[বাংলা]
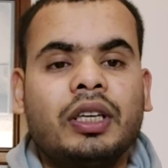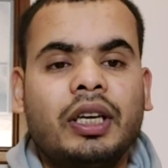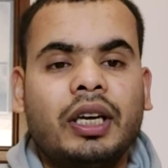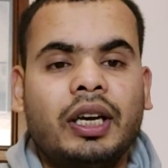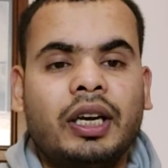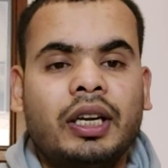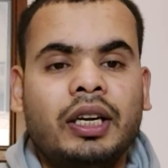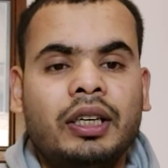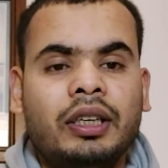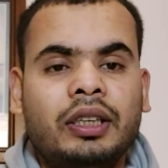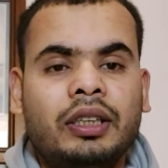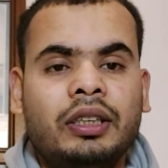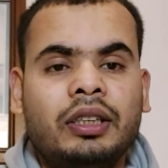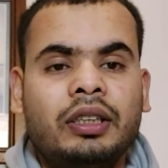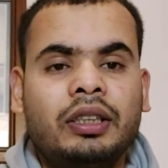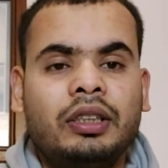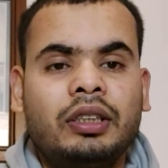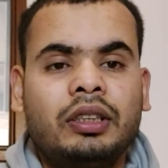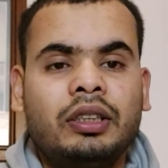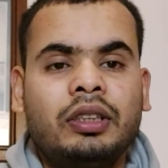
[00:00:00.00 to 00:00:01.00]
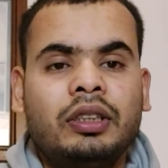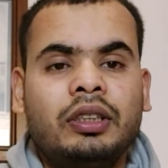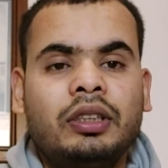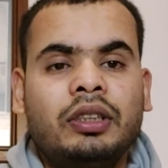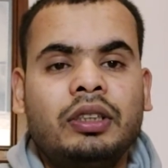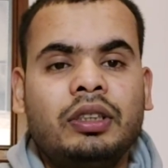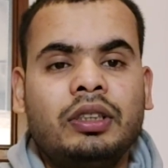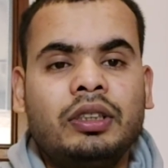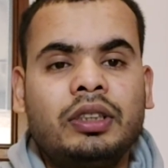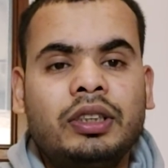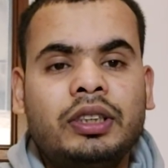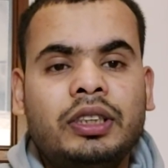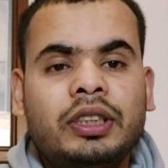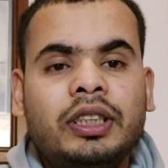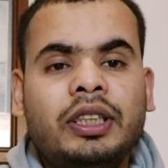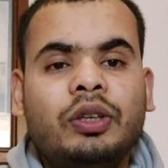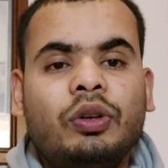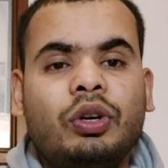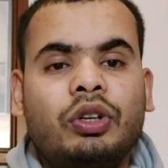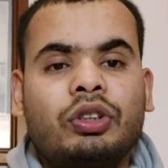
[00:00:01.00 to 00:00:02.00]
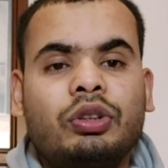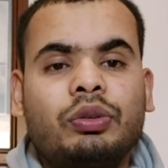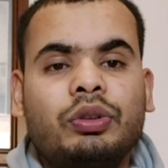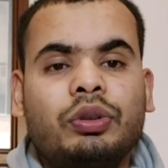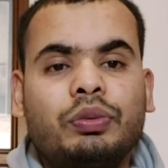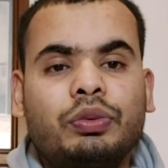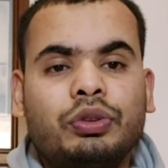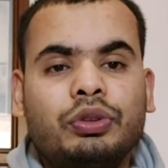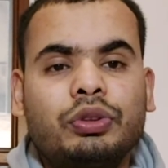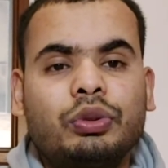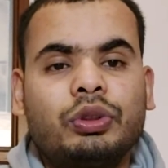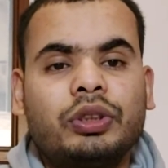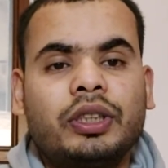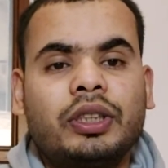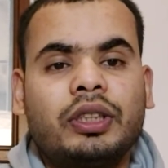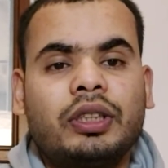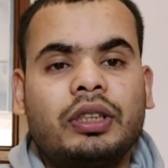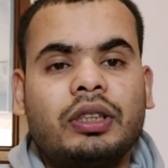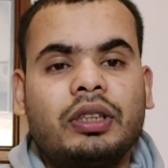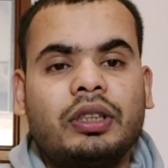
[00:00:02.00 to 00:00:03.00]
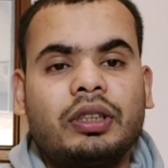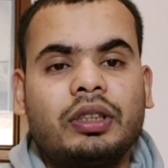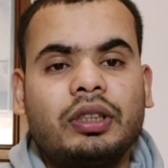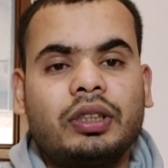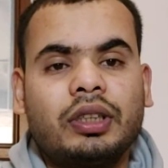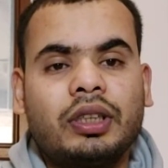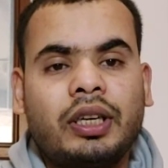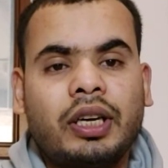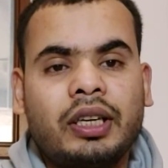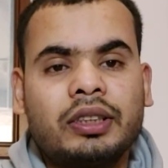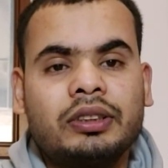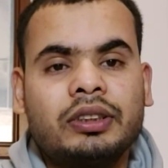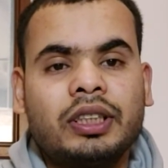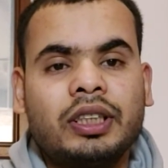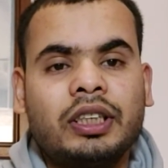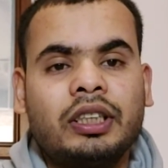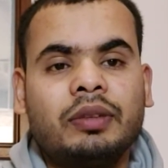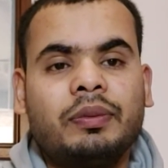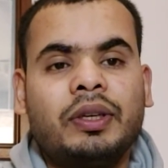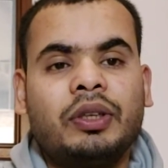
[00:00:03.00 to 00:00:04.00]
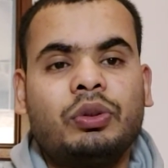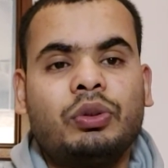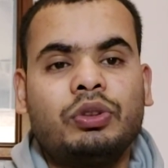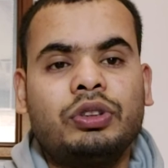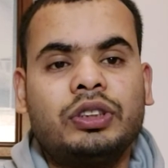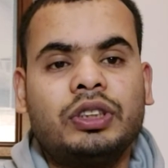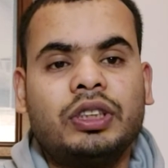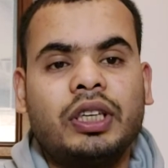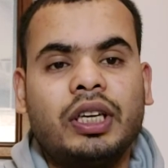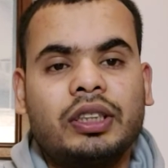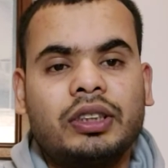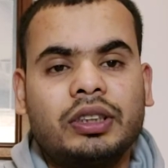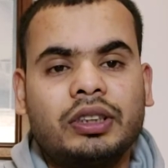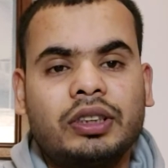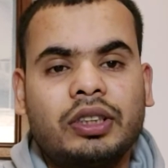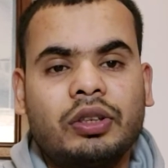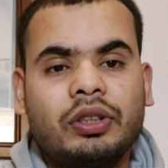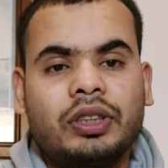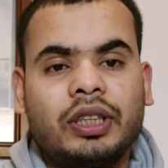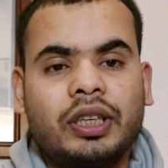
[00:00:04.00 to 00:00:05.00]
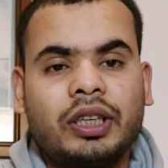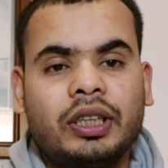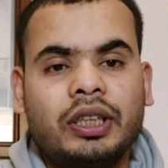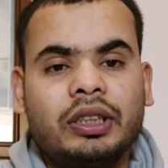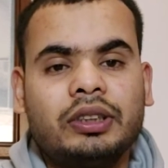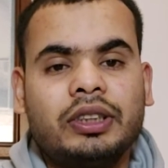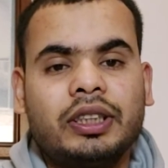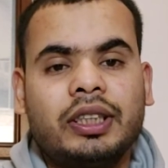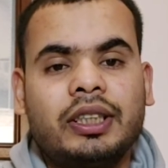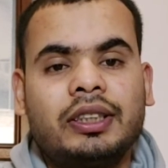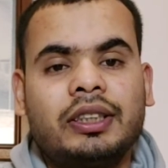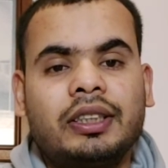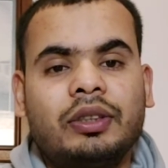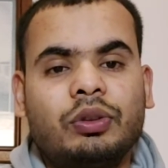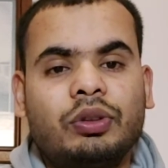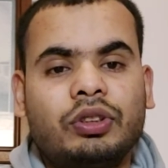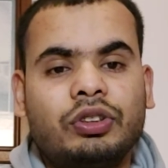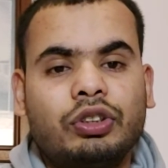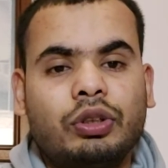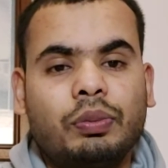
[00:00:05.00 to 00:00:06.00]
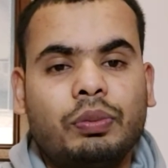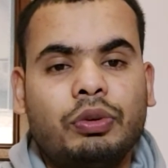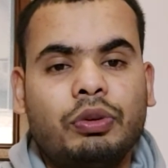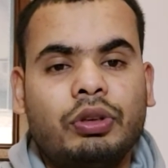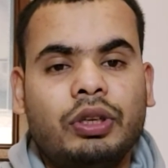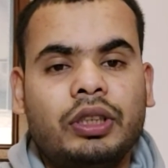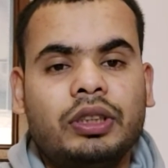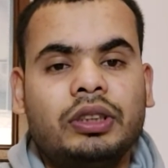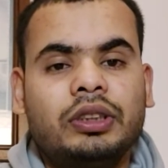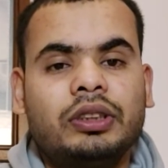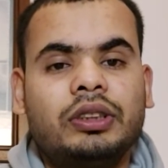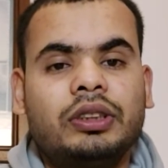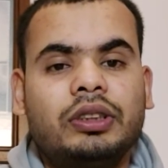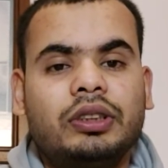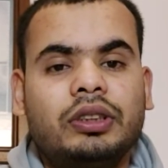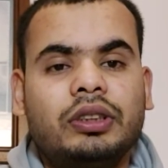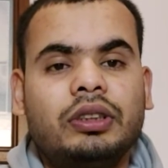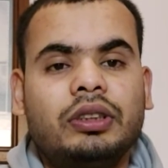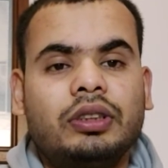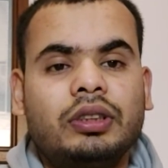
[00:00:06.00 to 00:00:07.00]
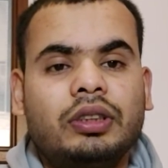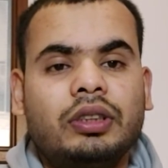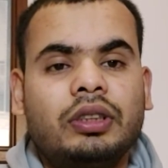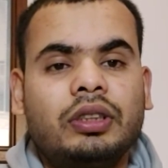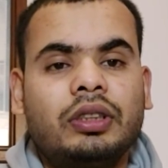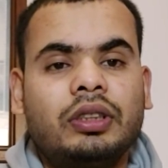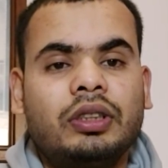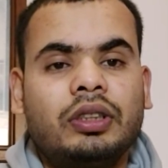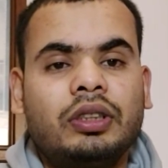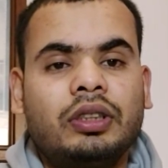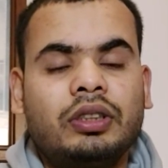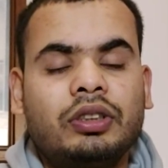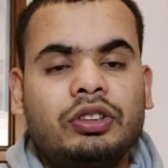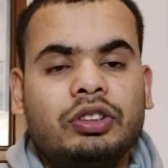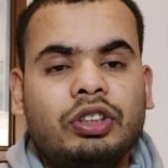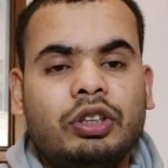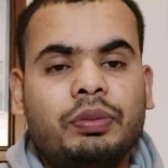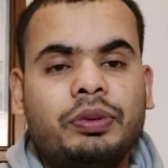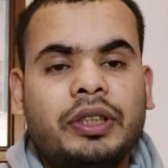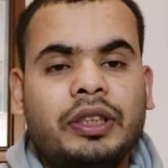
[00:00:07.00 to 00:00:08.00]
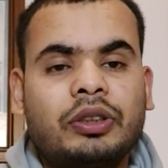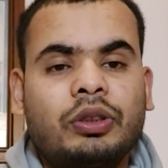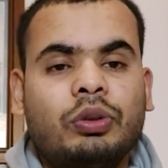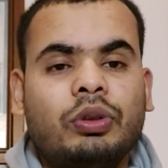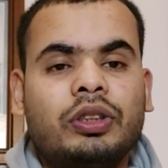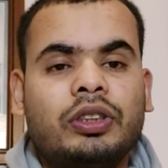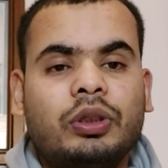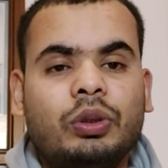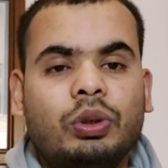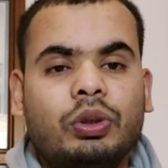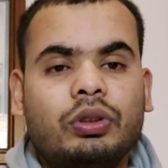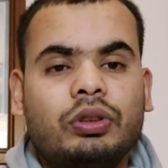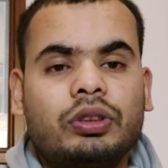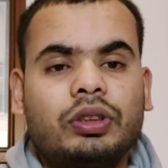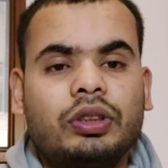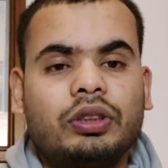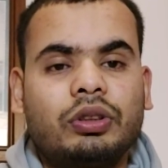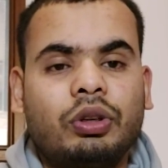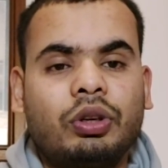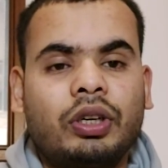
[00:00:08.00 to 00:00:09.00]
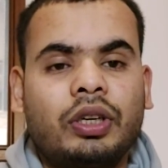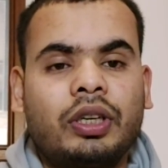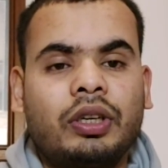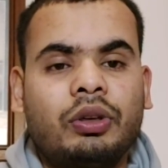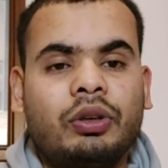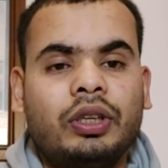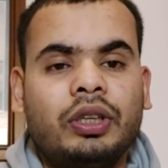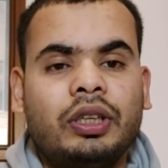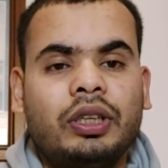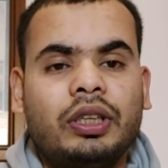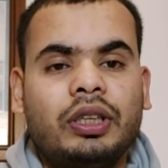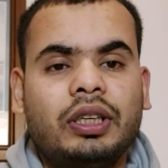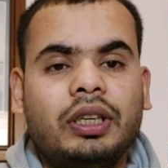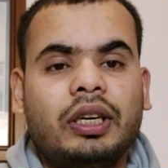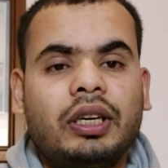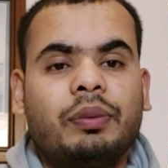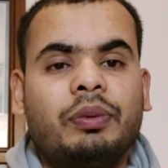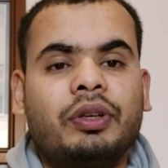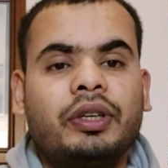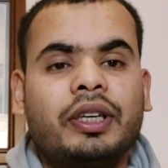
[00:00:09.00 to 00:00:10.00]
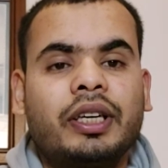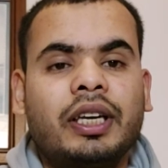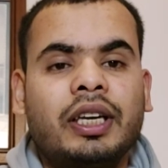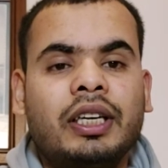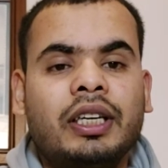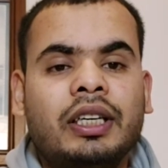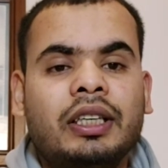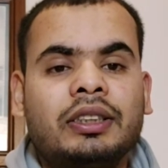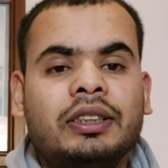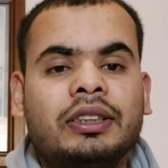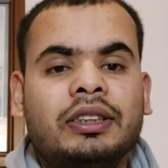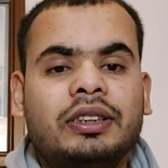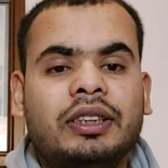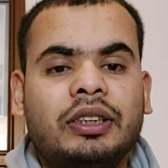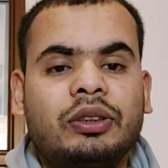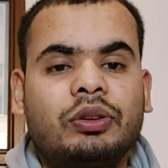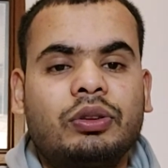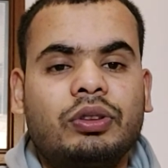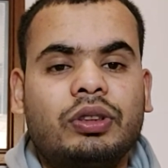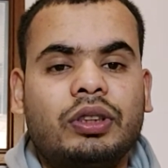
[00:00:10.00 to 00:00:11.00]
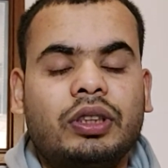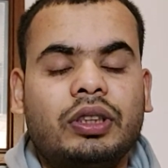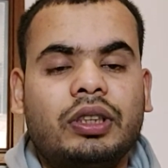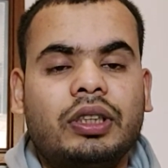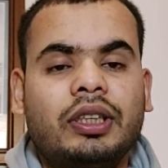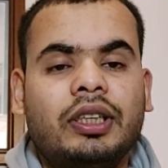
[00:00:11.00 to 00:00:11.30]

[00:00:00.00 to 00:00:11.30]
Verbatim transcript: অ্যান্ড টিল অক্টোবর পর্যন্ত ওদের কাজ থাকে বা টুইস্টে আসা যাওয়া থাকে সেক্ষেত্রে ওদের সবগুলাই সব সেক্টরগুলোতে লোক দরকার হয় এবং এগ্রিকালচারের সেক্টরটা